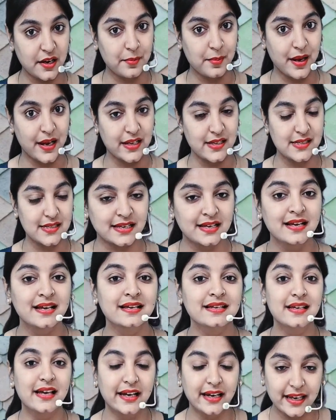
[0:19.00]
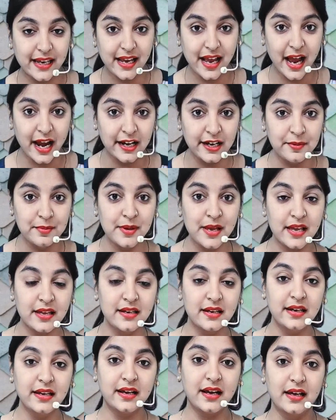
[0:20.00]
बाईस यानी कि आईडीबीआई
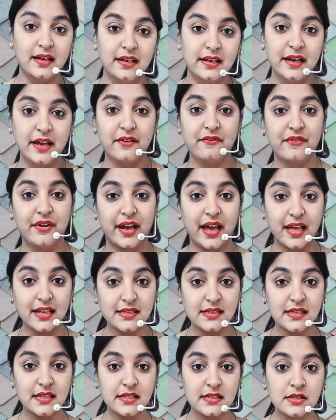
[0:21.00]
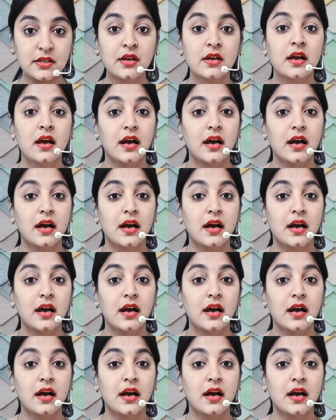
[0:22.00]
ने निकाली है वैकेंसीज